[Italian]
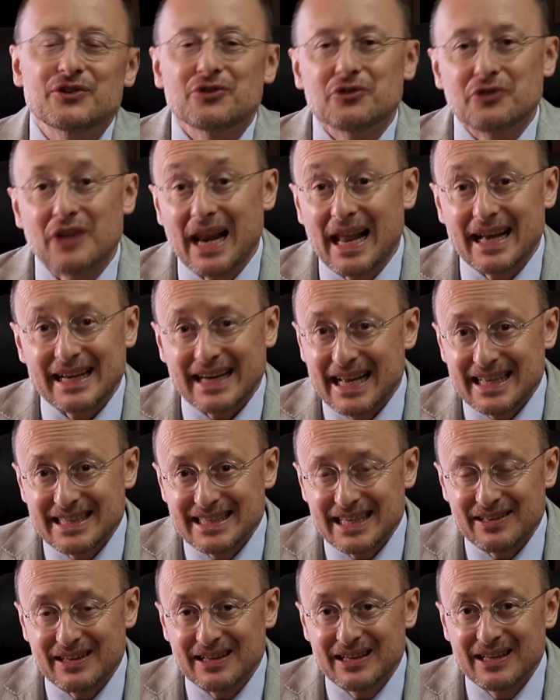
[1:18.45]
non ha la
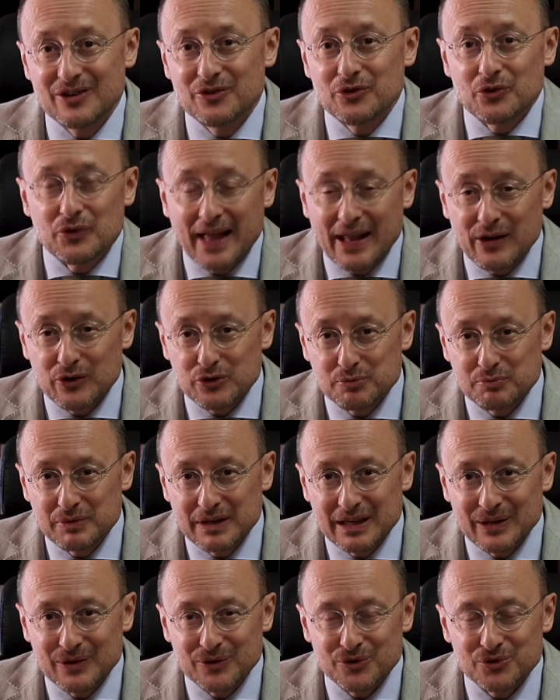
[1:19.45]
grazia di Dio, non ha lo
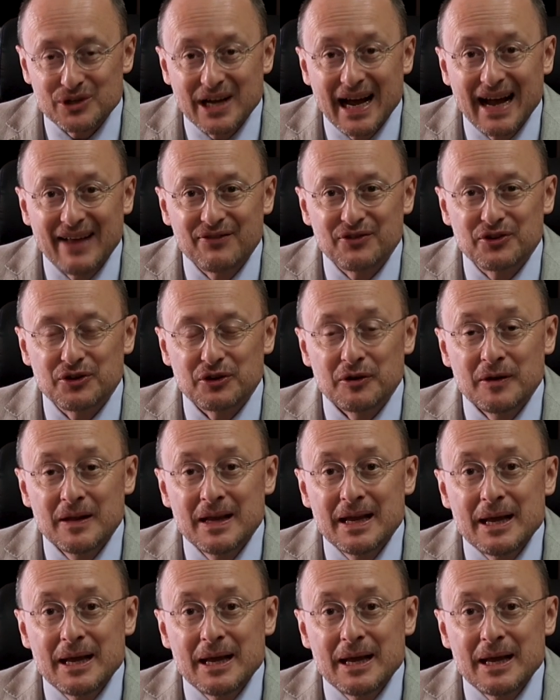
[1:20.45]
Spirito Santo